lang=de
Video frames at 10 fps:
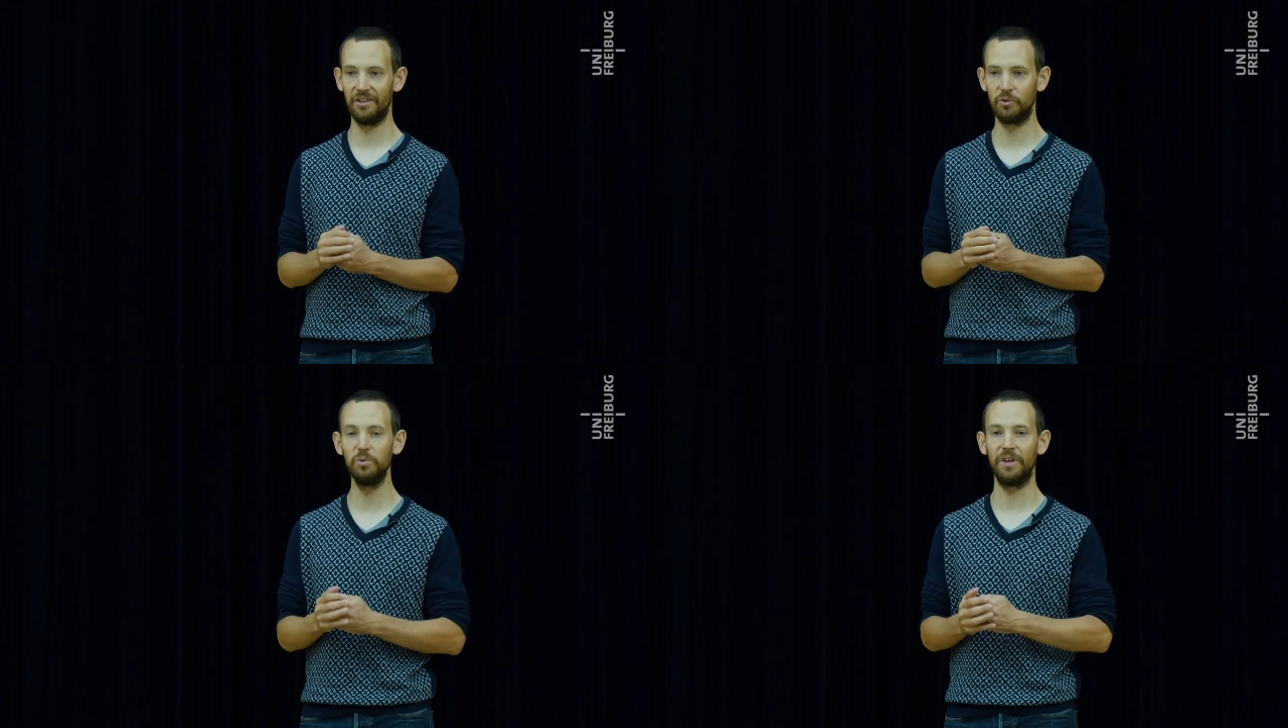
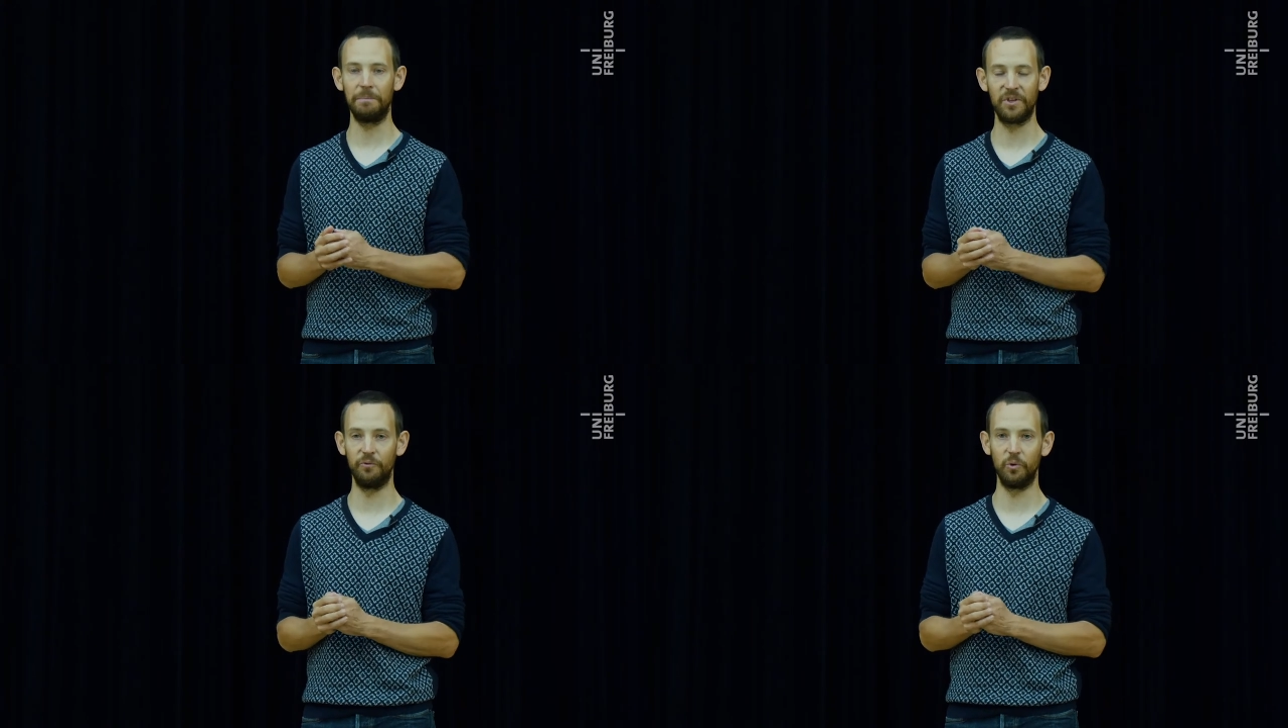gut
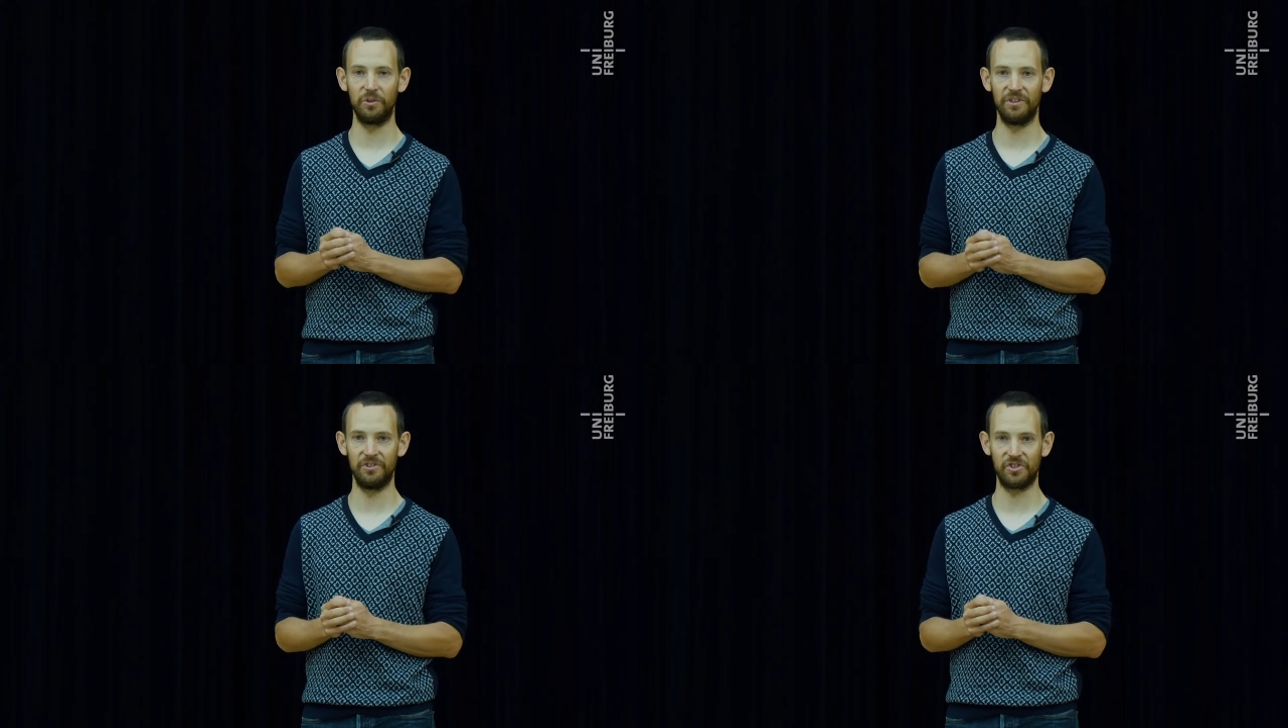
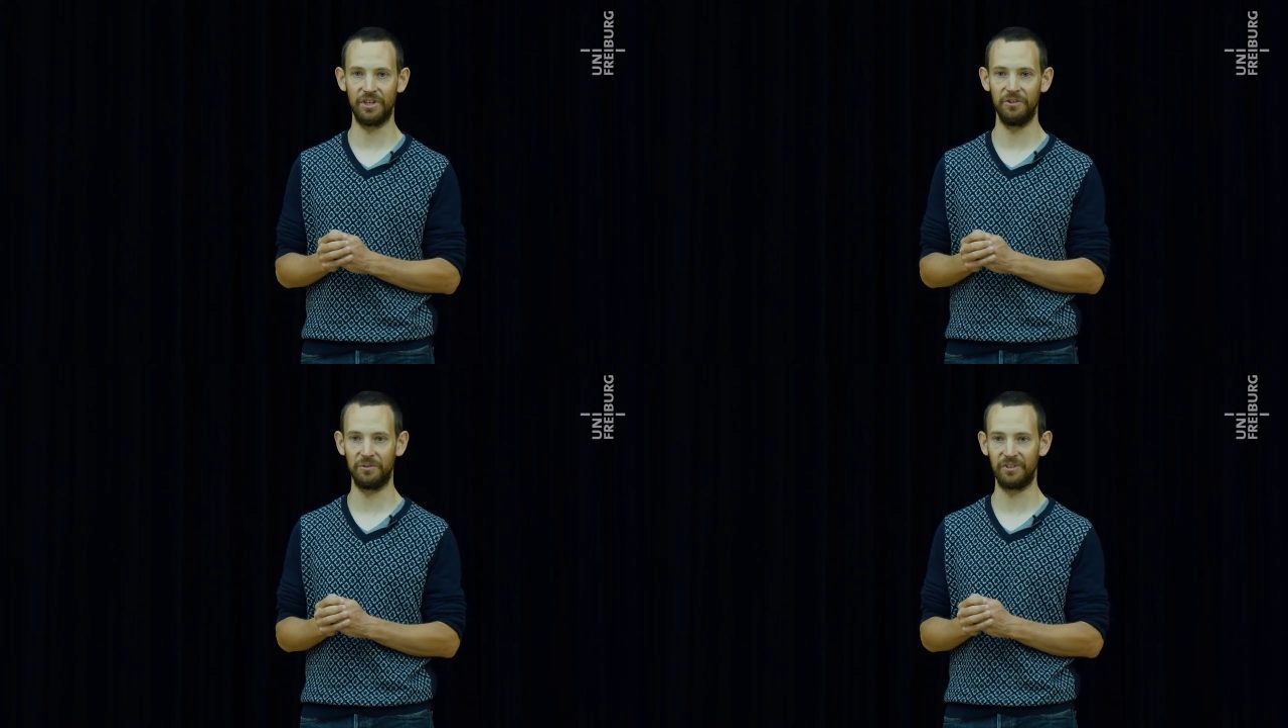abgewogene
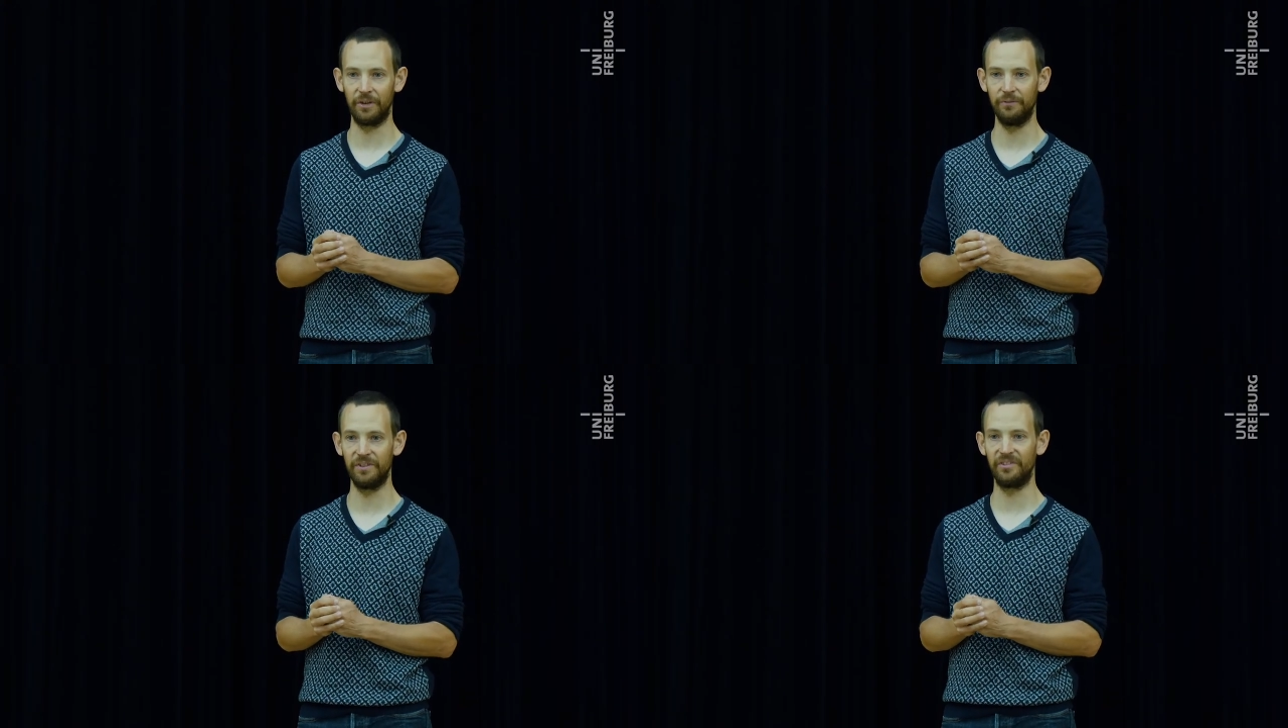Entscheidung
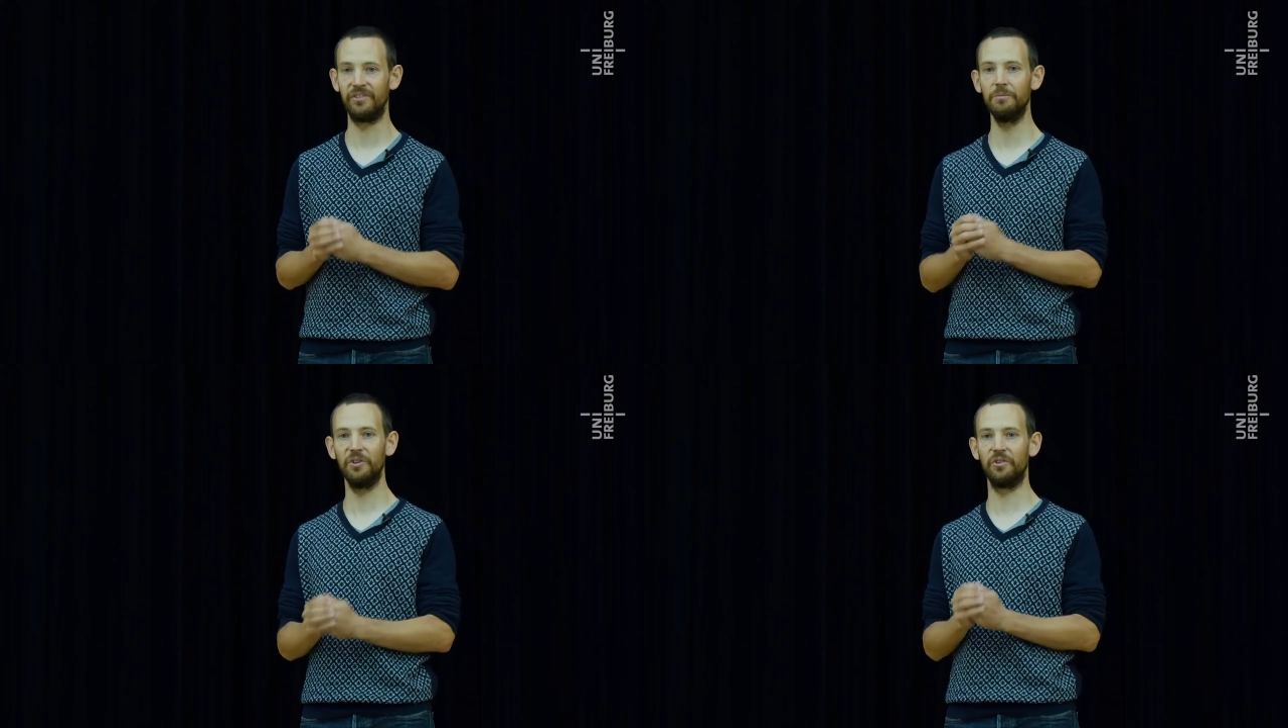treffen, ist es
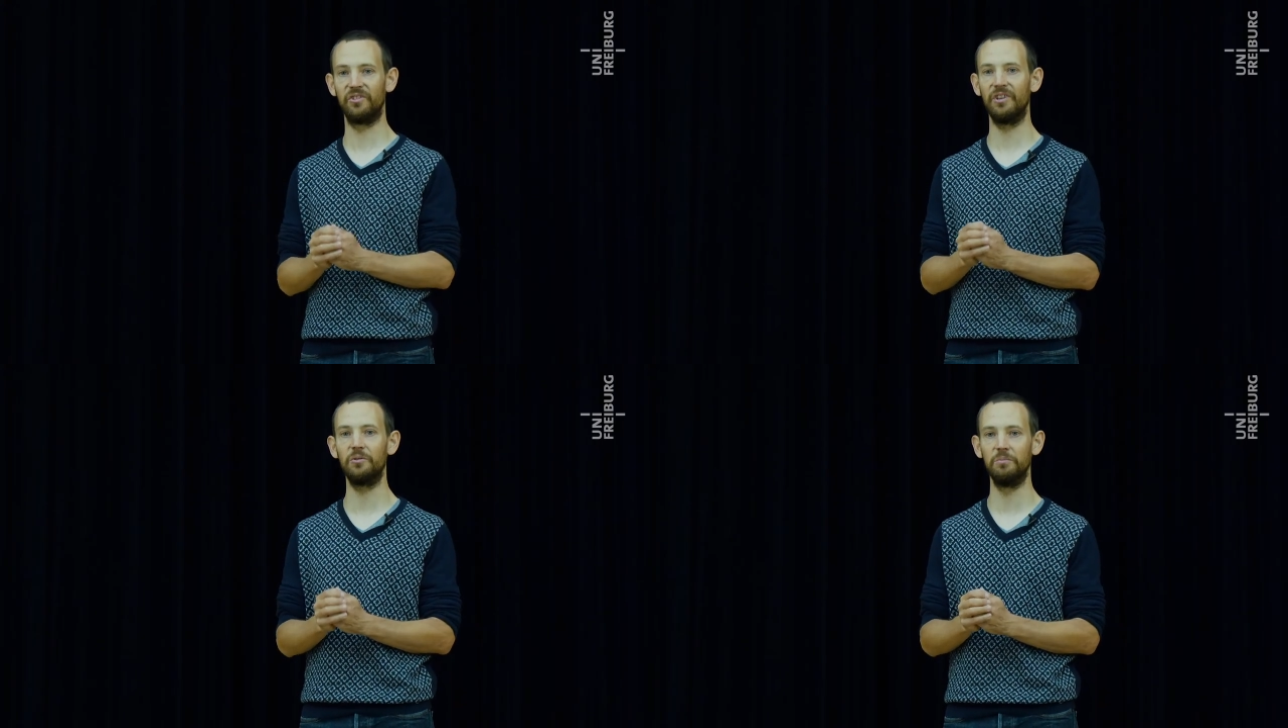immer noch
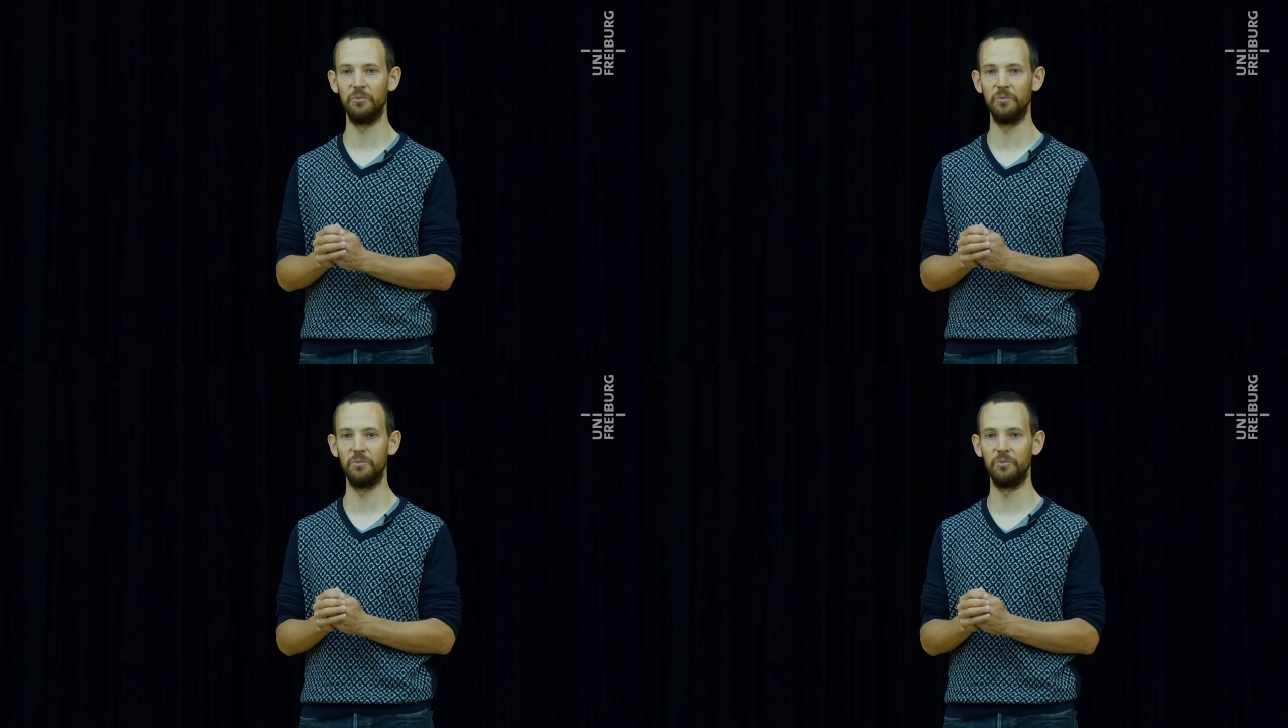sehr gut